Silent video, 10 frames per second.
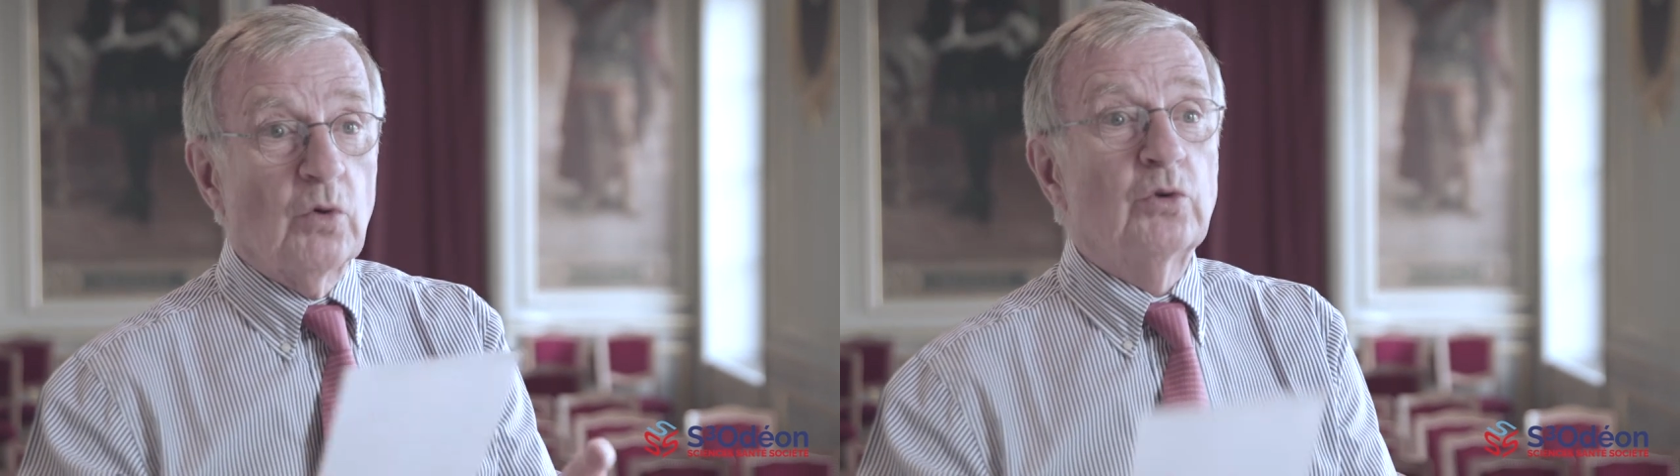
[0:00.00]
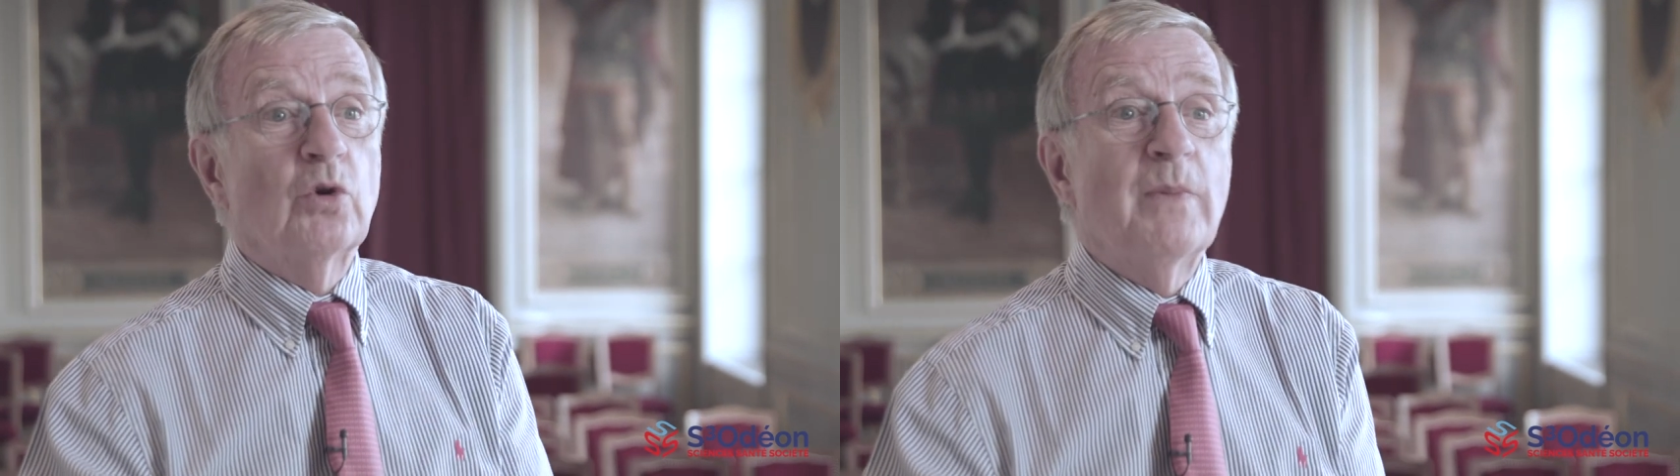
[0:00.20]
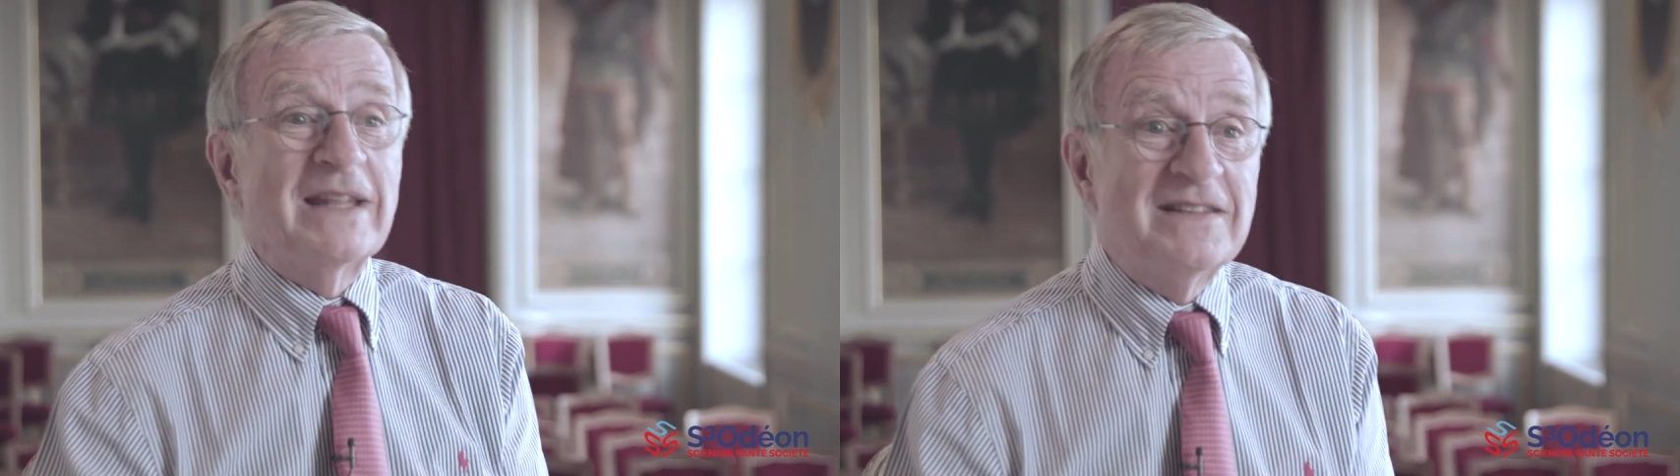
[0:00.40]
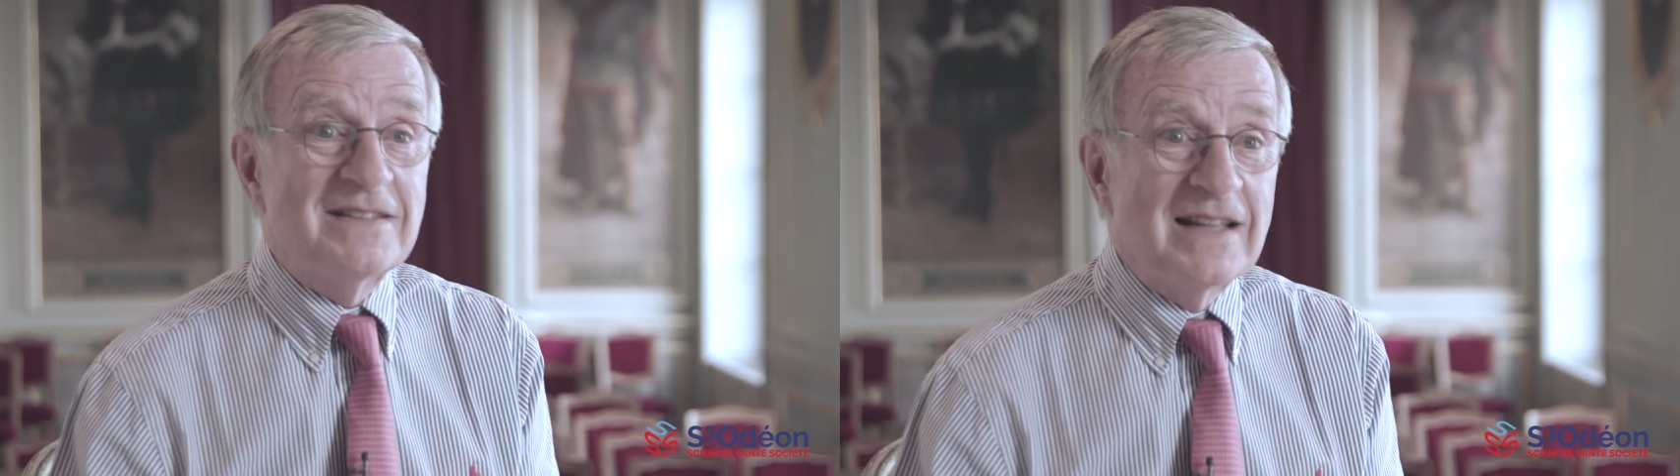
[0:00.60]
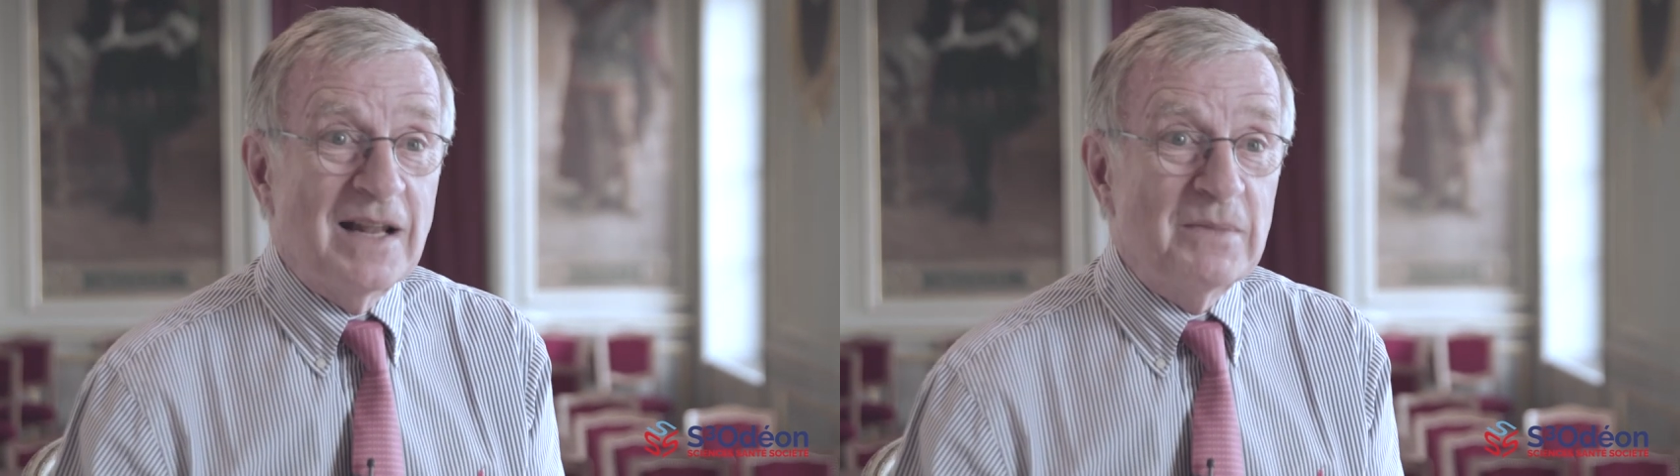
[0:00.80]

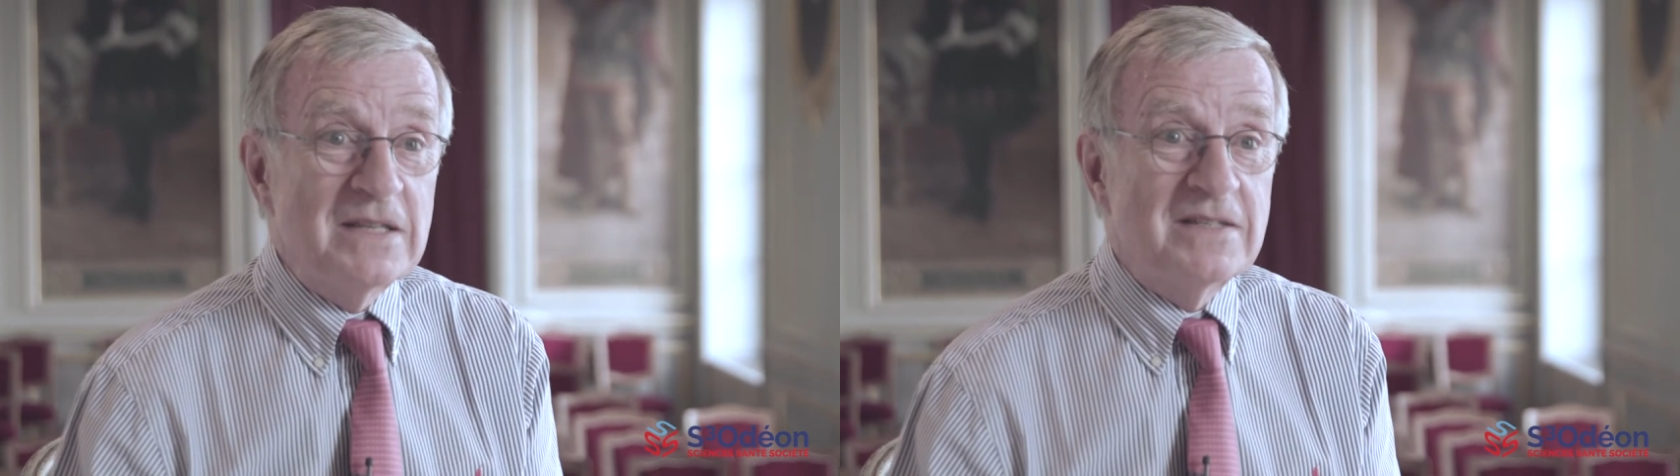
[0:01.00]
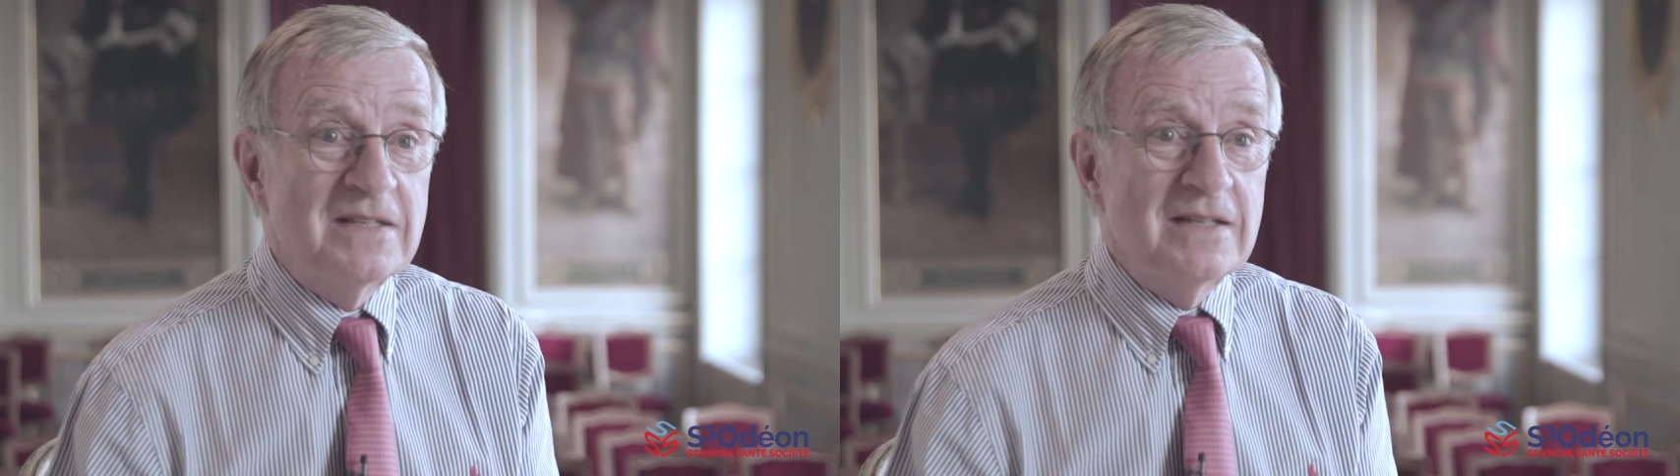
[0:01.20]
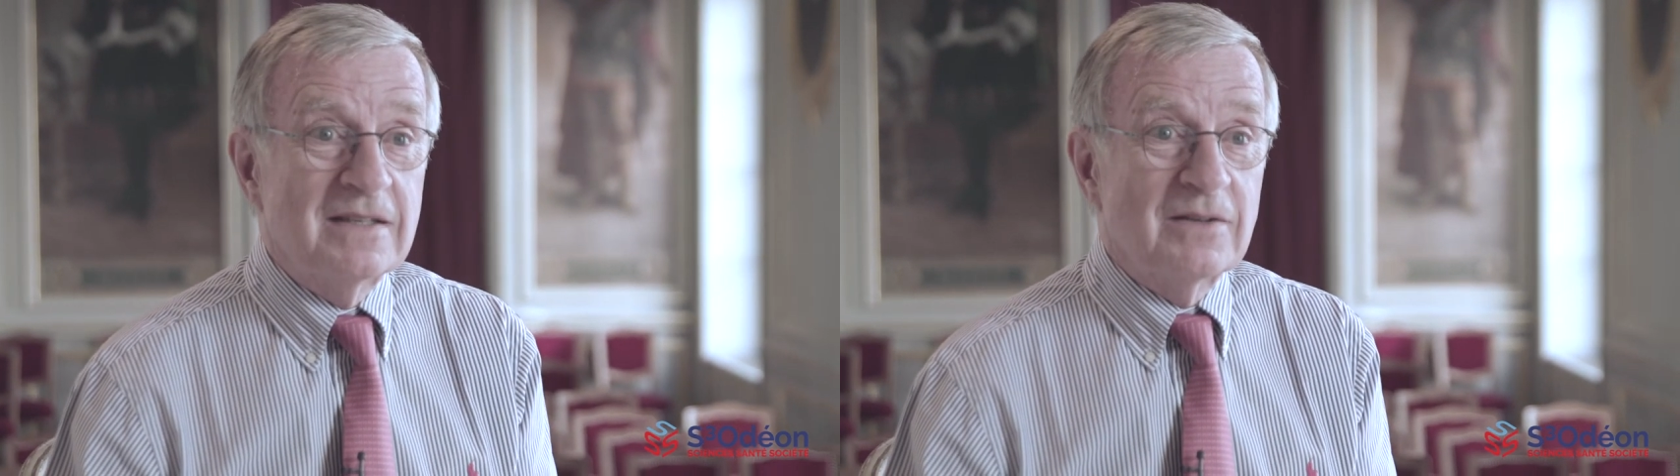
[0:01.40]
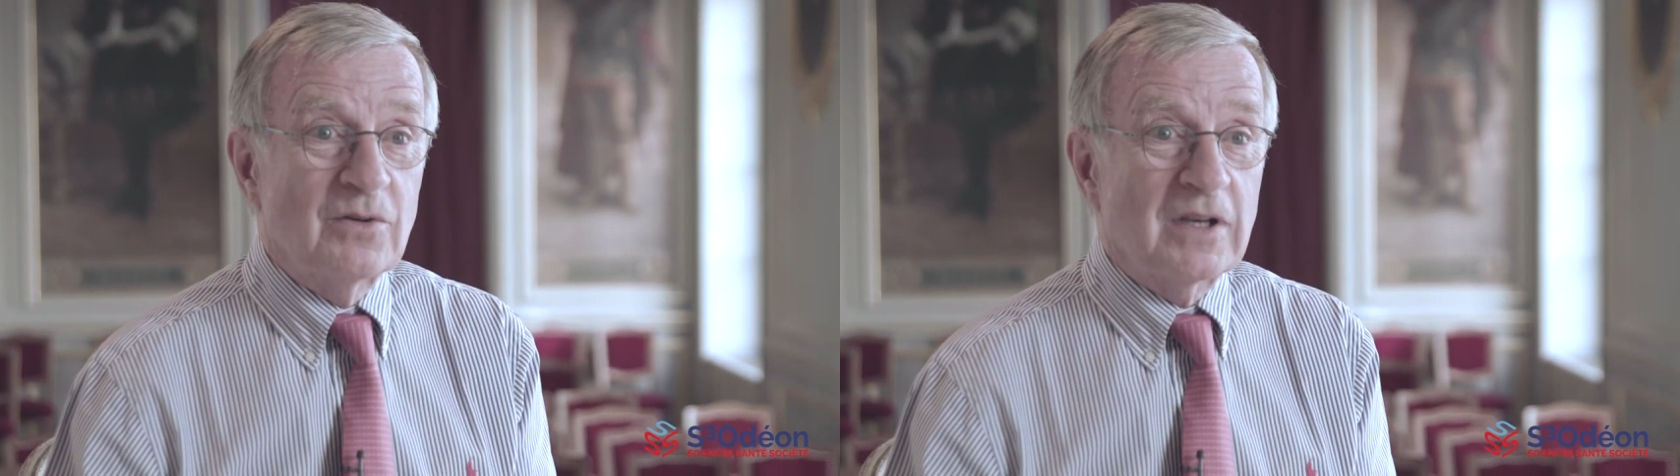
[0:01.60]
automatiser la médecine